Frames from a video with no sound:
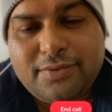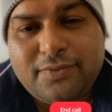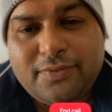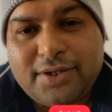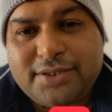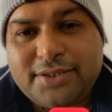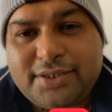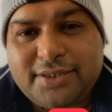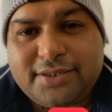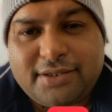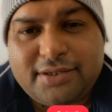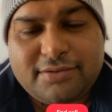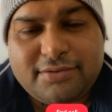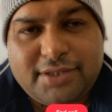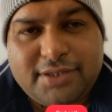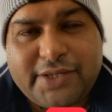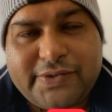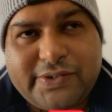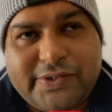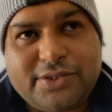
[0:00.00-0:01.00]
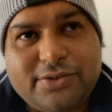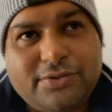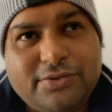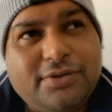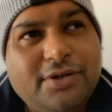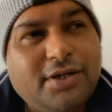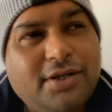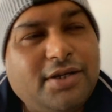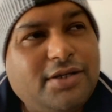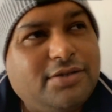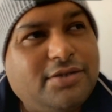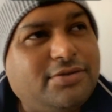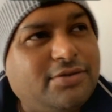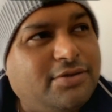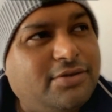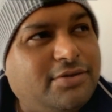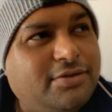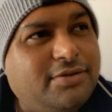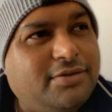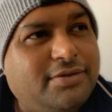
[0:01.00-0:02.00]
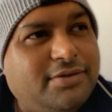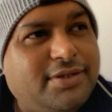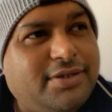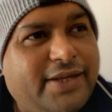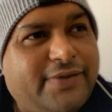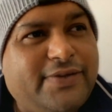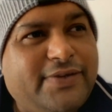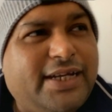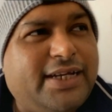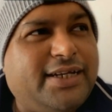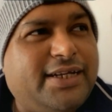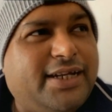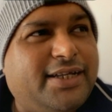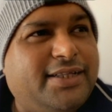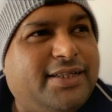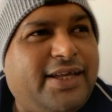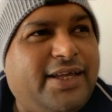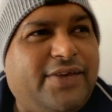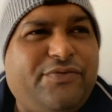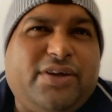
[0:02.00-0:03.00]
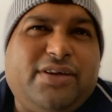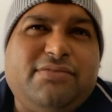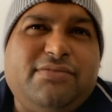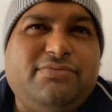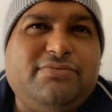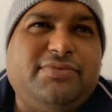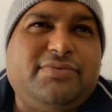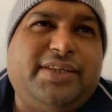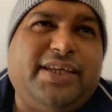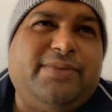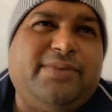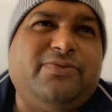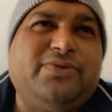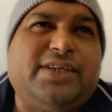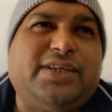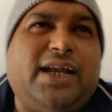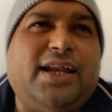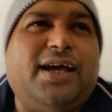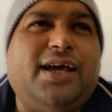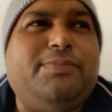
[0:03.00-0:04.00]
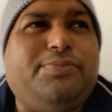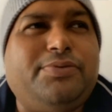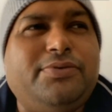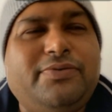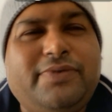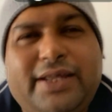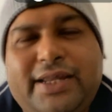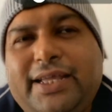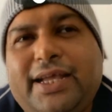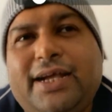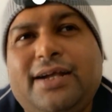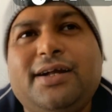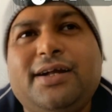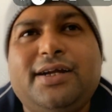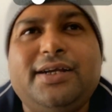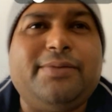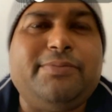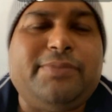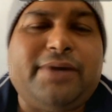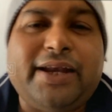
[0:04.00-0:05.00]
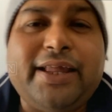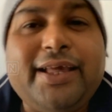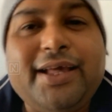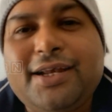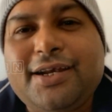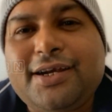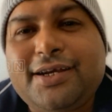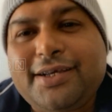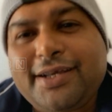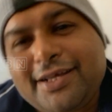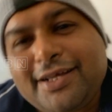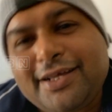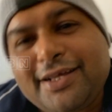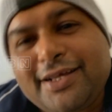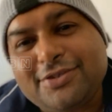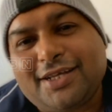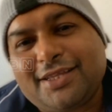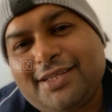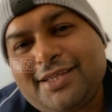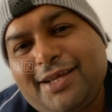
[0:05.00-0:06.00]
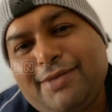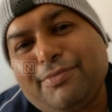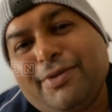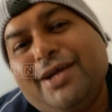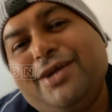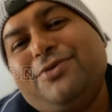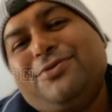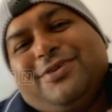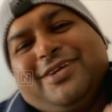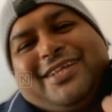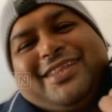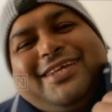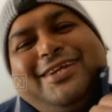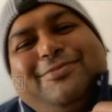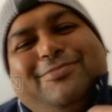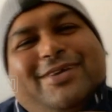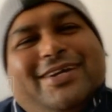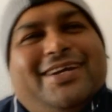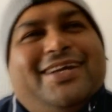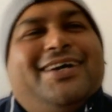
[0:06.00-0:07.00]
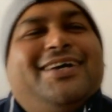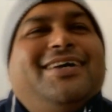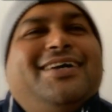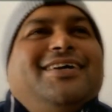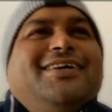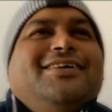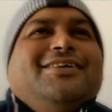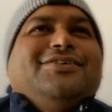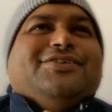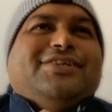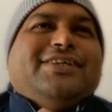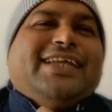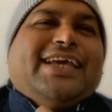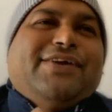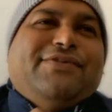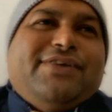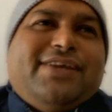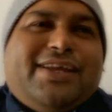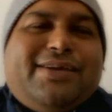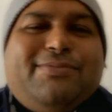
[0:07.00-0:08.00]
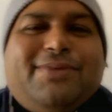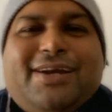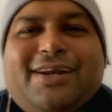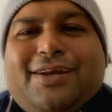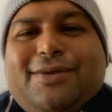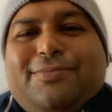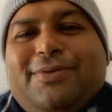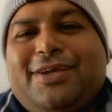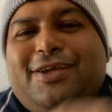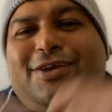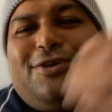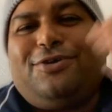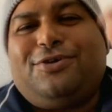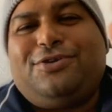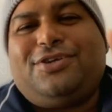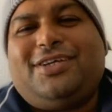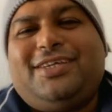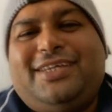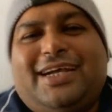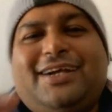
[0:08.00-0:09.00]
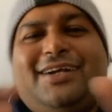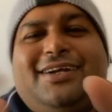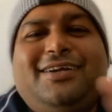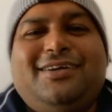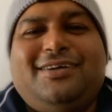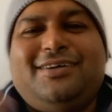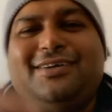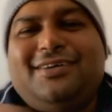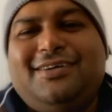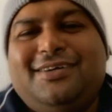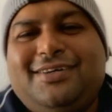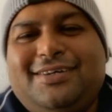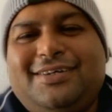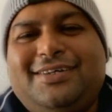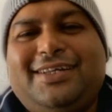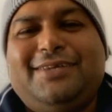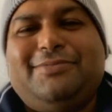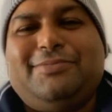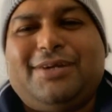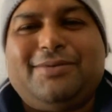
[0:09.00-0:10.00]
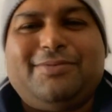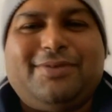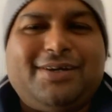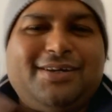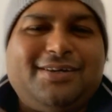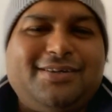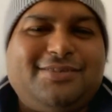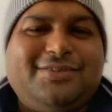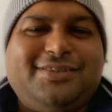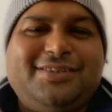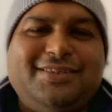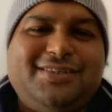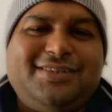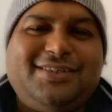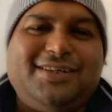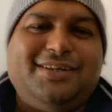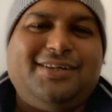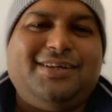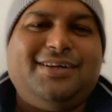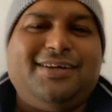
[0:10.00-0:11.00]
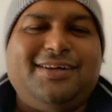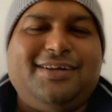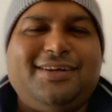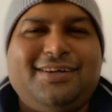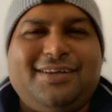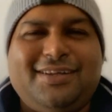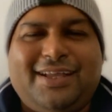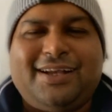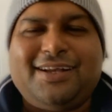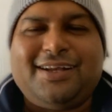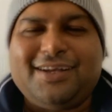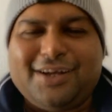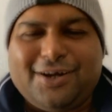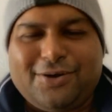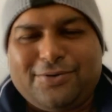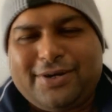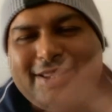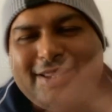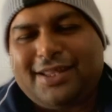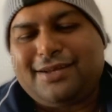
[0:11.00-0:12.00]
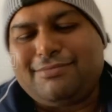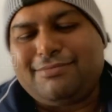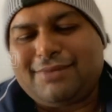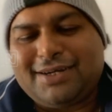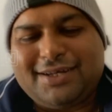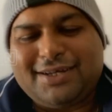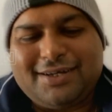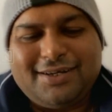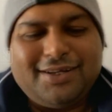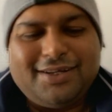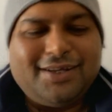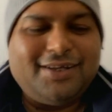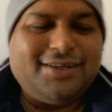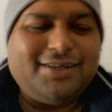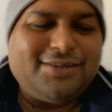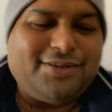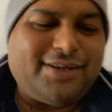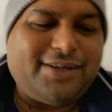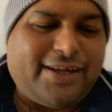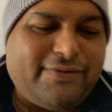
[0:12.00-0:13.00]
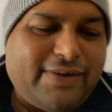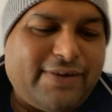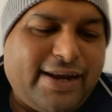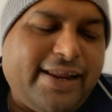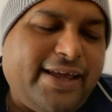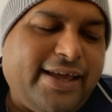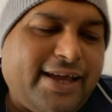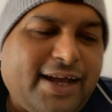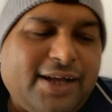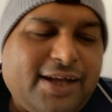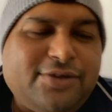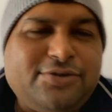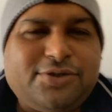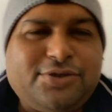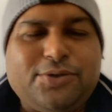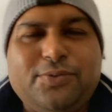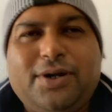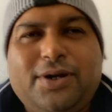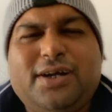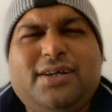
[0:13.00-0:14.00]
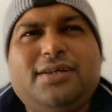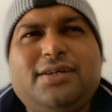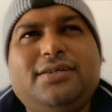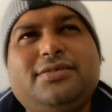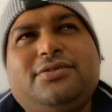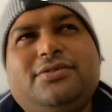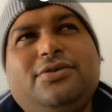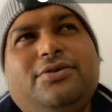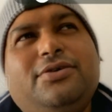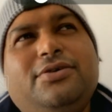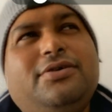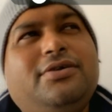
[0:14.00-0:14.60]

వర్క్ చేశాను దేవితో సో దేవి అంటే దేవి టీం చాలా అప్పుడు వెరీ యంగ్ అంటే మణిగారు అంటే కొంచెం అందరికి భయం ఉండేది అనమాట సో దేవి టీం అనేటప్పటికి కొంచెం యంగ్ టీం అనమాట చిన్న చిన్న యంగ్గా ఉండేది అనమాట సో నేను వెళ్ళి ఐ యూస్ టు వర్క్ సో